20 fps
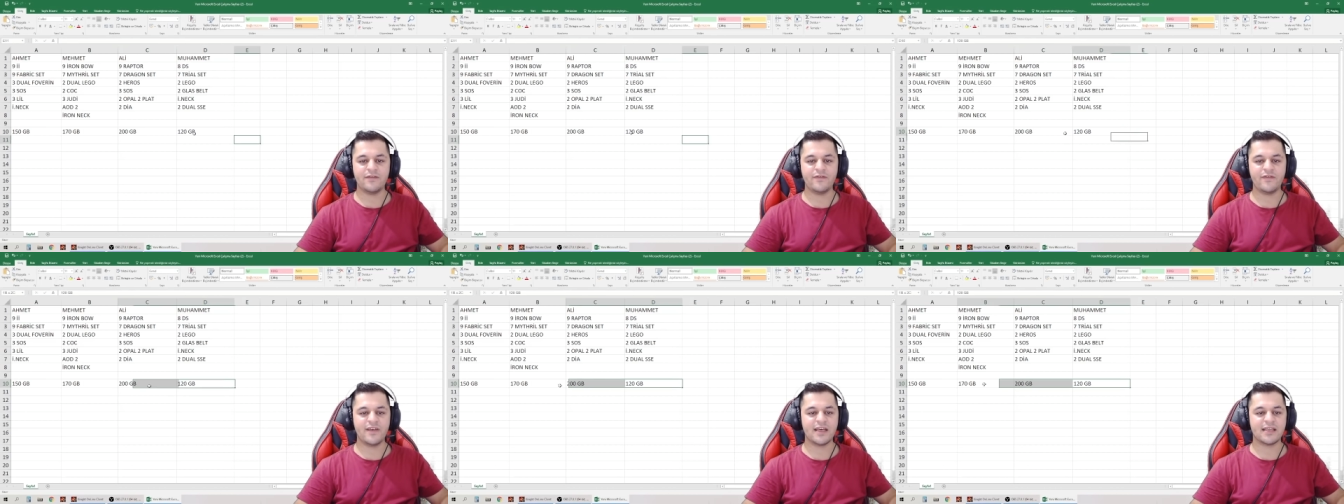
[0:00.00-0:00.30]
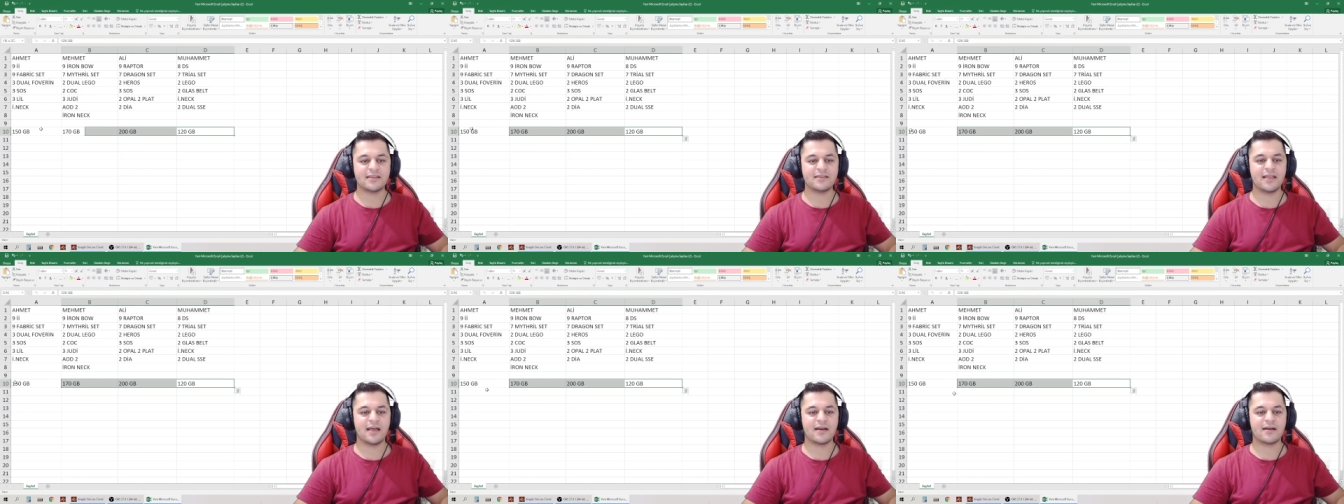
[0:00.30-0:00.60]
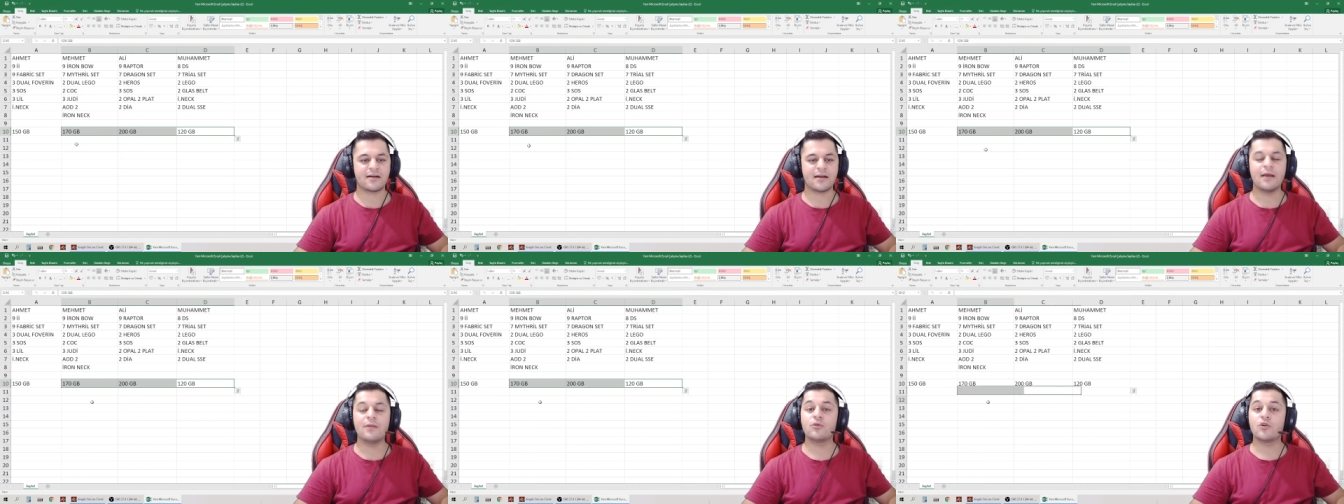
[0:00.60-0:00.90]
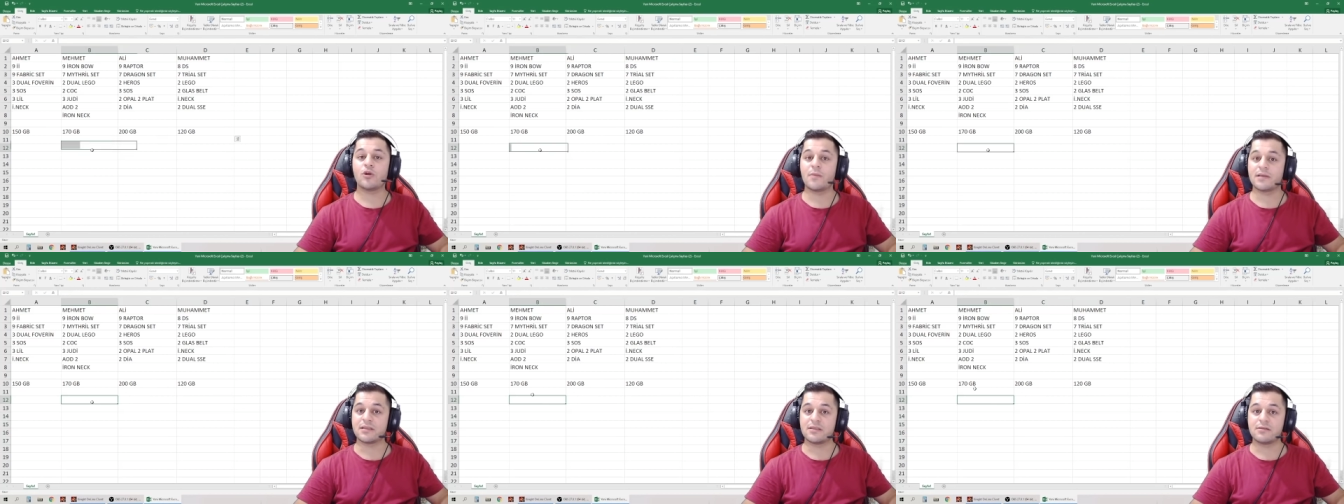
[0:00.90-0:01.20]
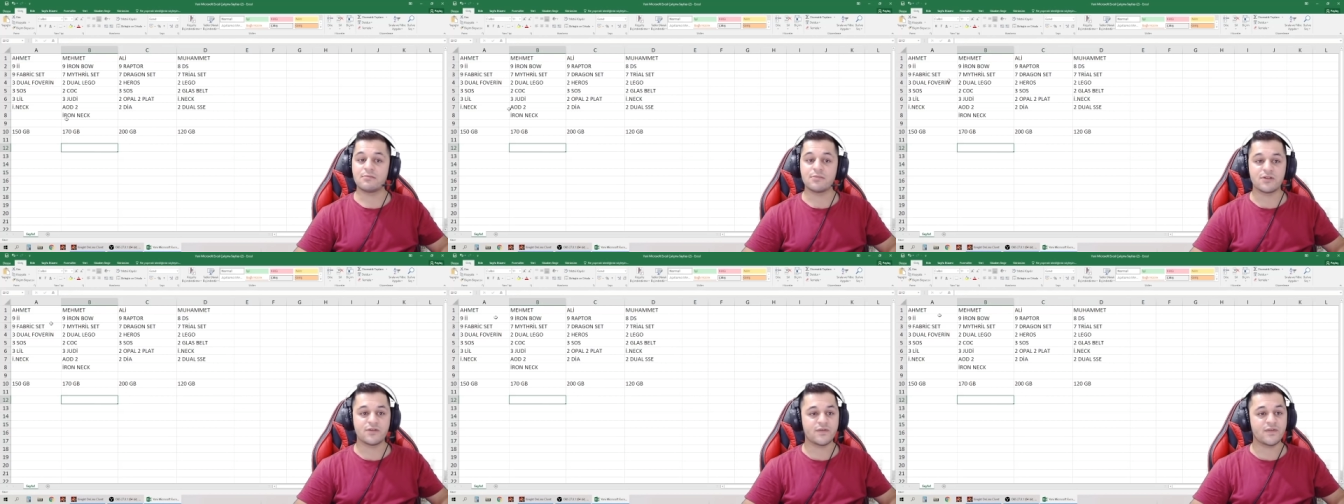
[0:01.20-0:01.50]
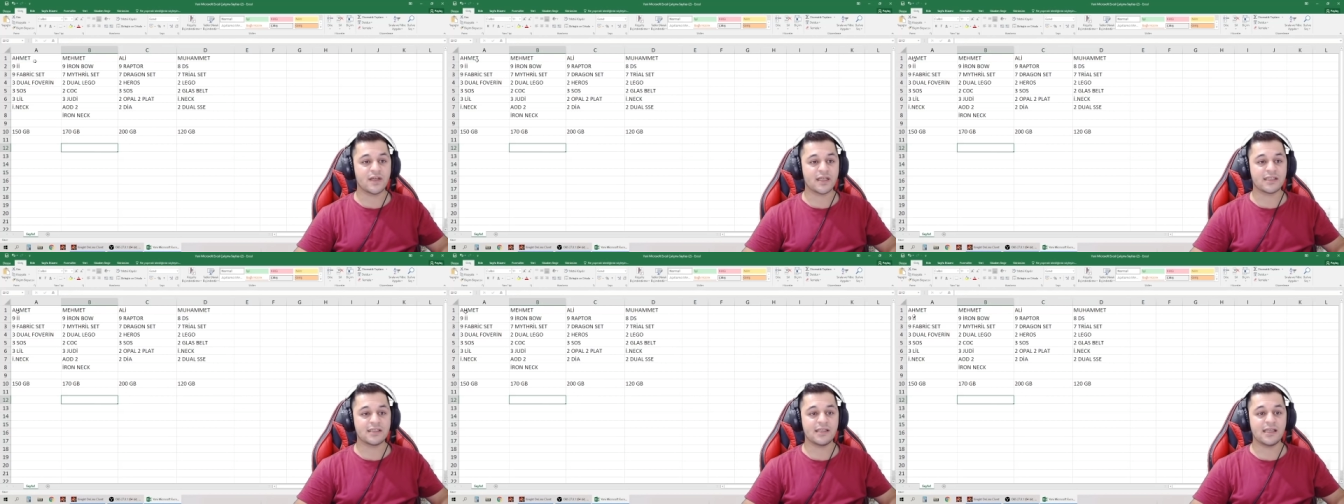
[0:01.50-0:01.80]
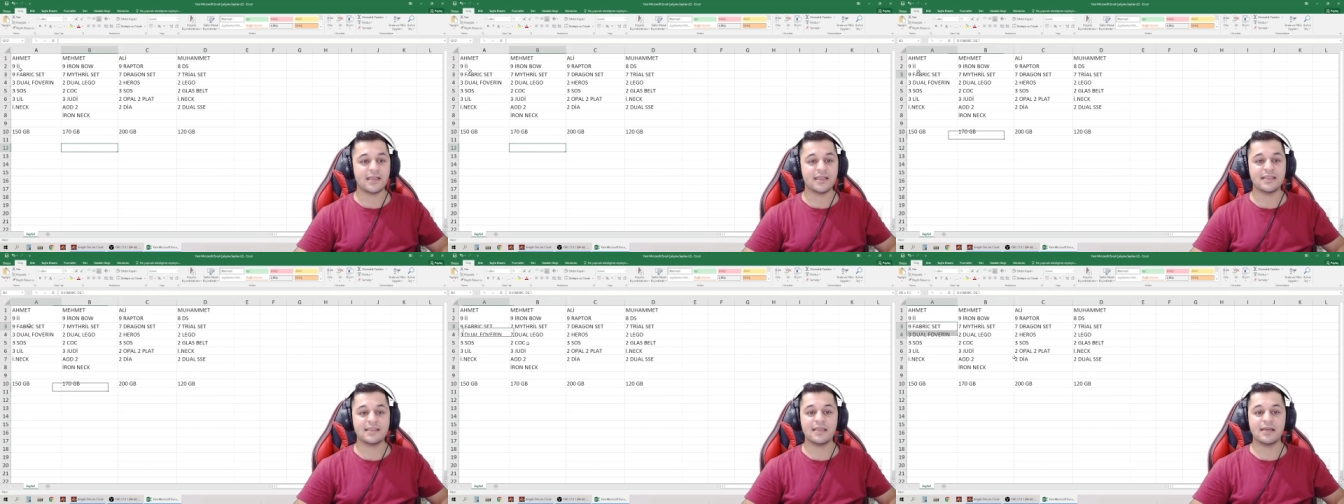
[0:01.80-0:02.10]
Fiyatlar random atılmış
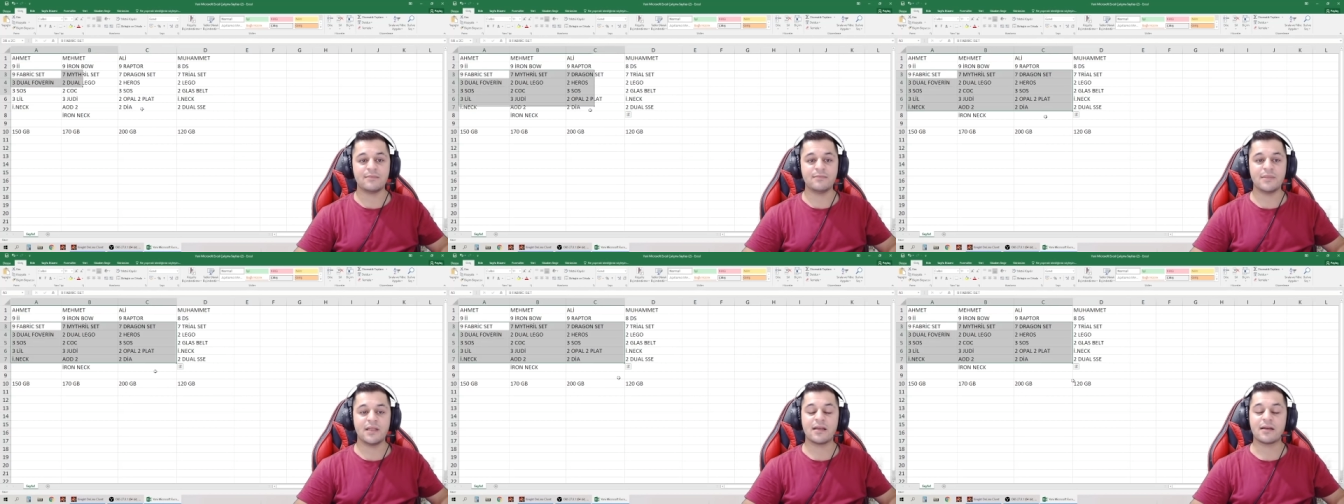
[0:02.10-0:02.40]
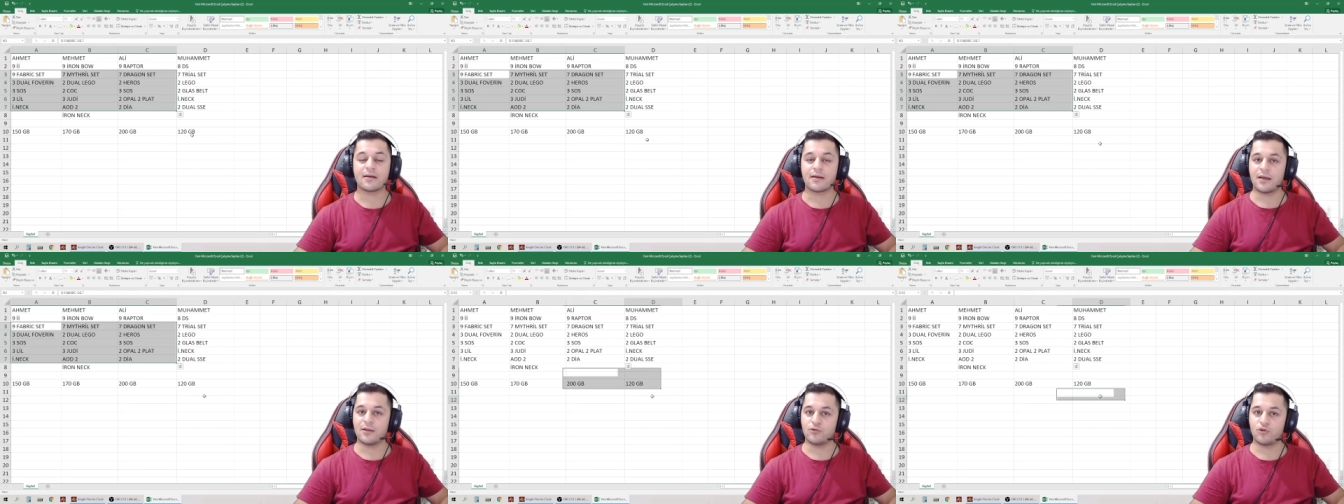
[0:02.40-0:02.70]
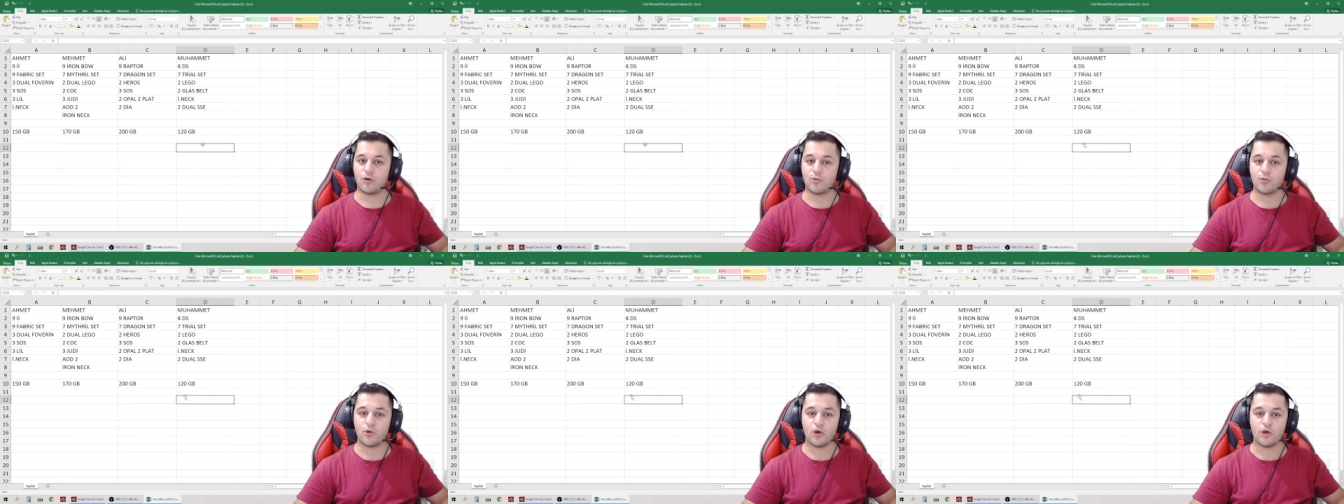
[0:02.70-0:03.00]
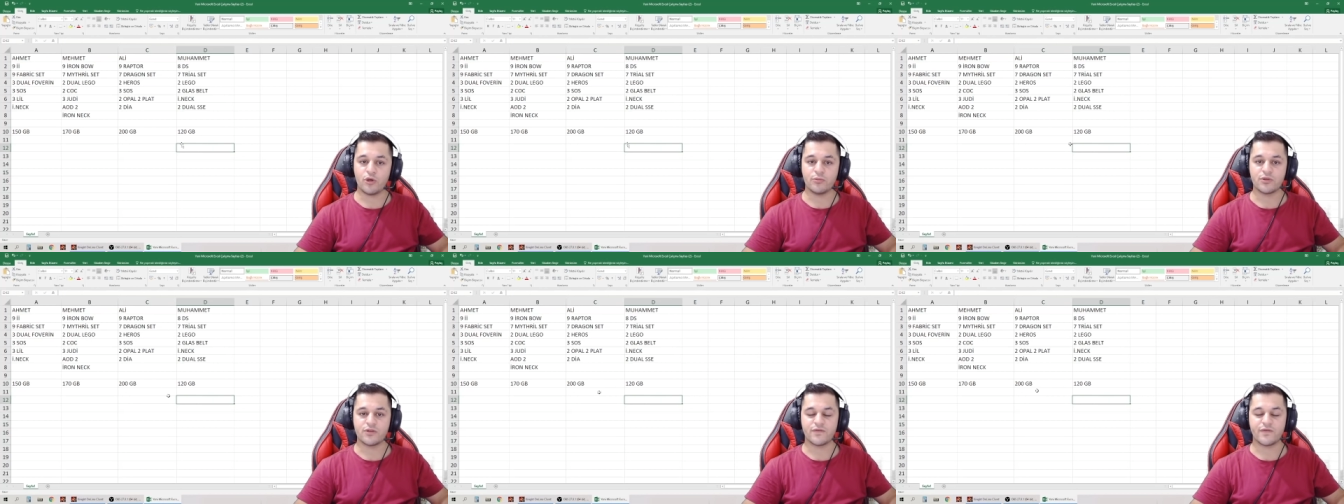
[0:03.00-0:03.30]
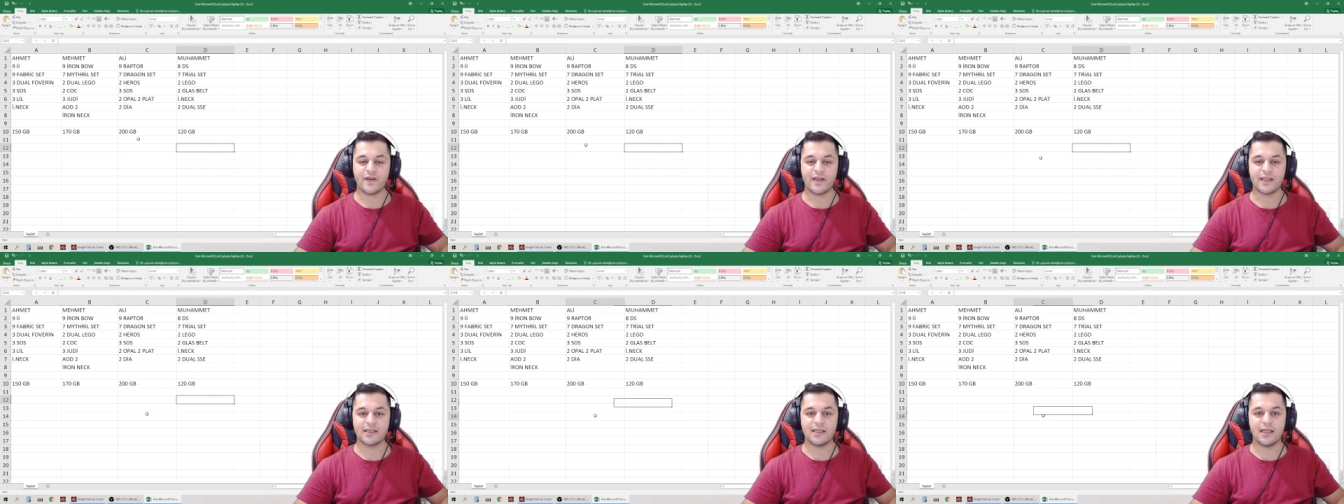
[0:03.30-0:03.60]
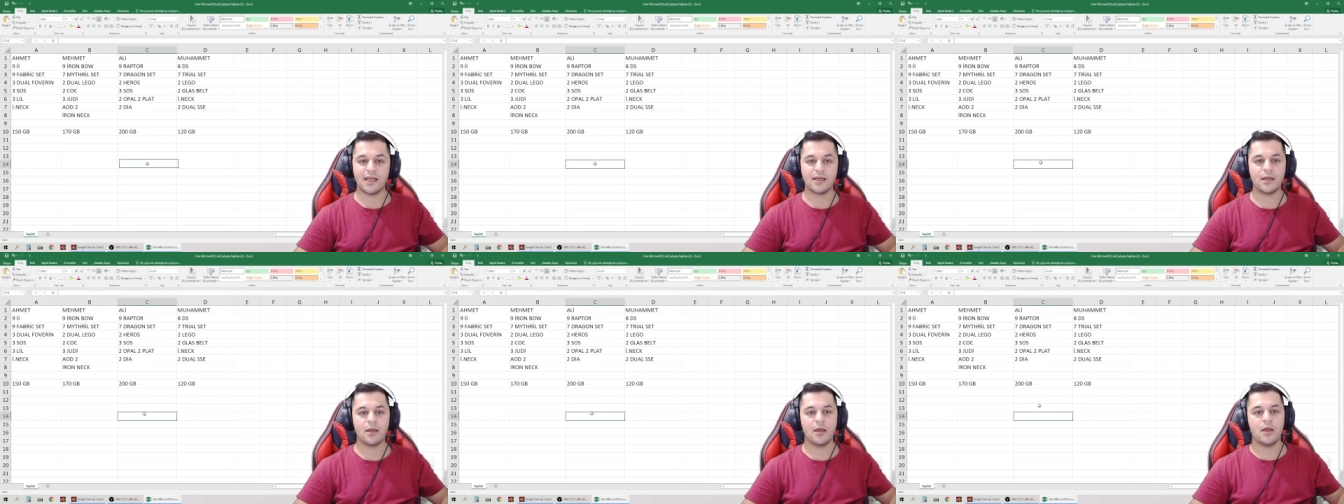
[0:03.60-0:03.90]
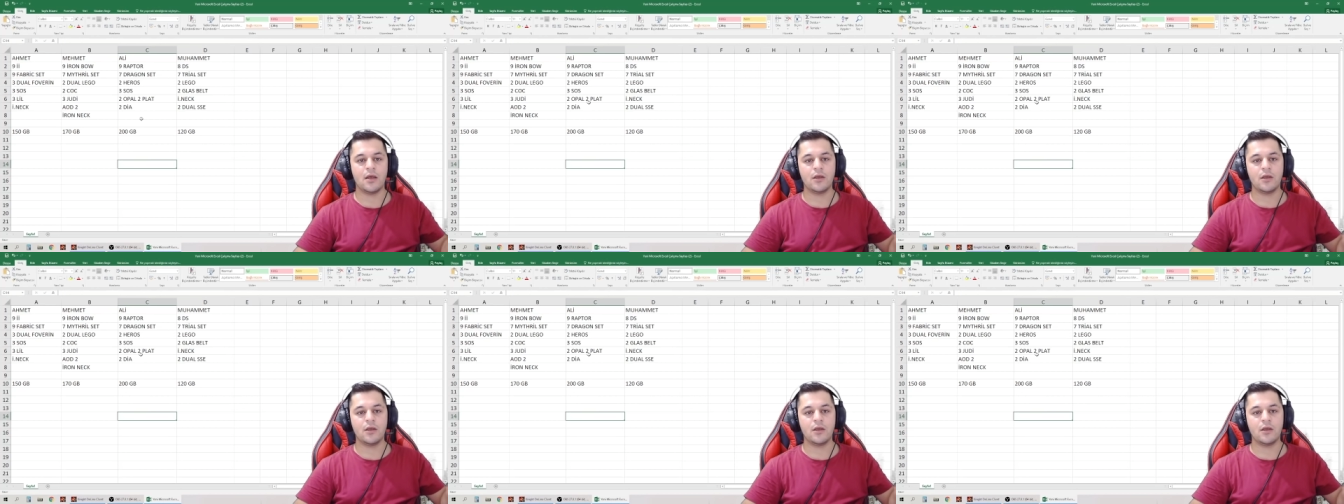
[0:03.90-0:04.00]
fiyatlar. itemler random koyulmuş fiyatlar.